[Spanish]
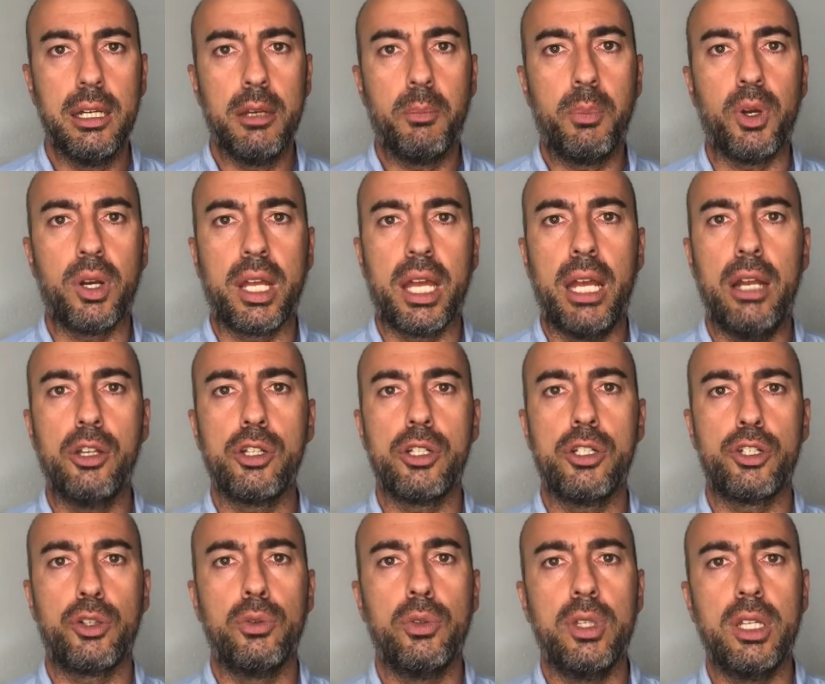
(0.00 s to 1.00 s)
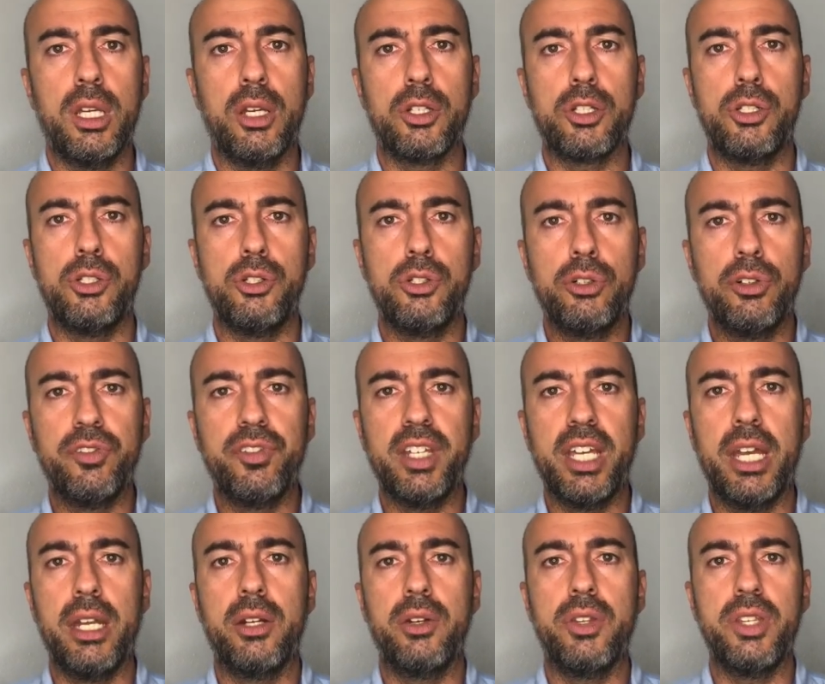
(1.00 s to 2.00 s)
por qué los judíos no
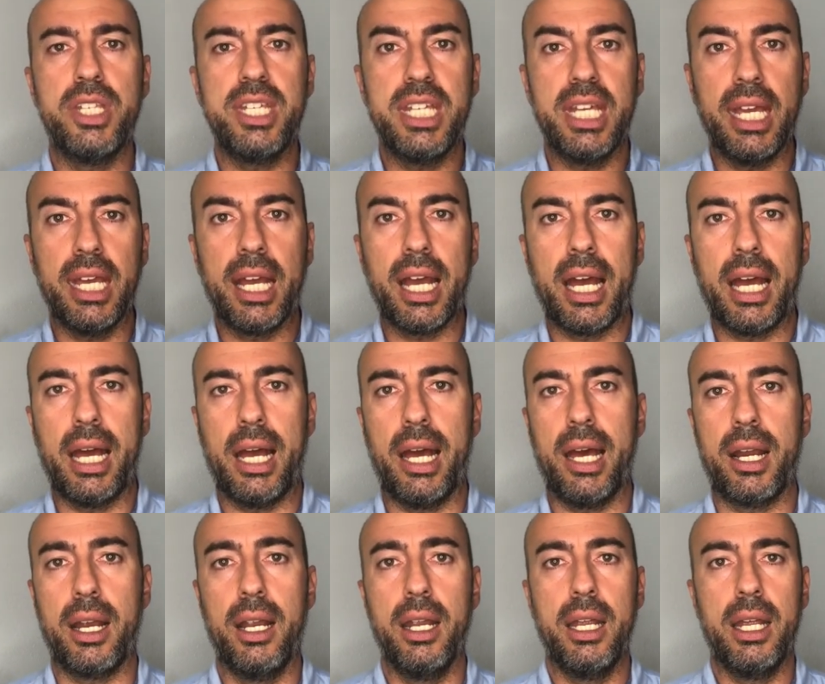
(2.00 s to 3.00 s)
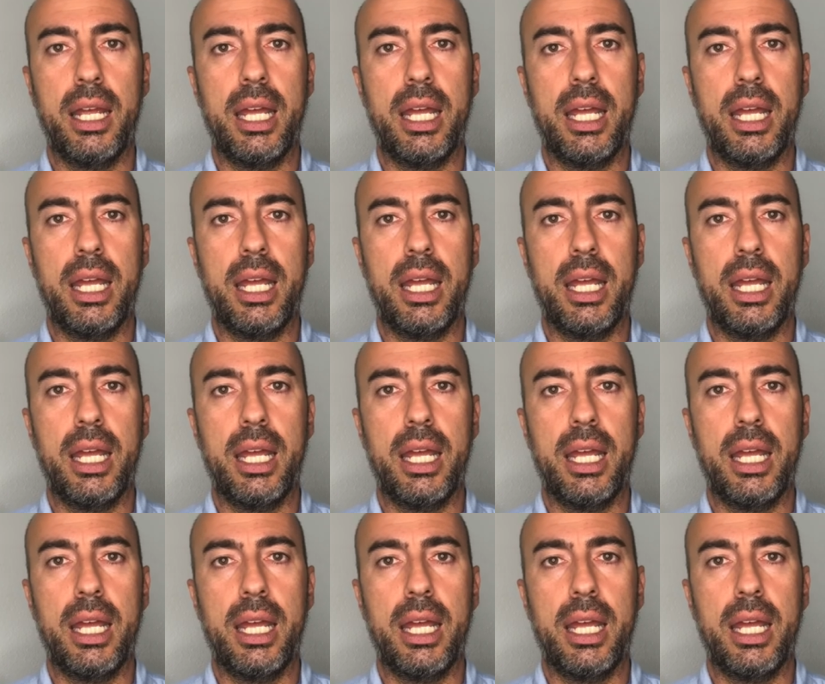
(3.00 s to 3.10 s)
vieron llegar